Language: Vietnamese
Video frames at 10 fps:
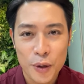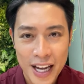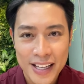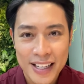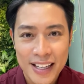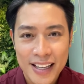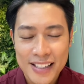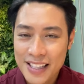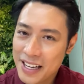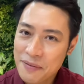tối nay
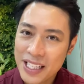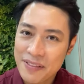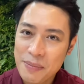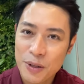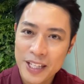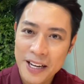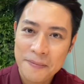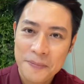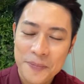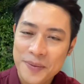trên kênh vê tê vê một nhé.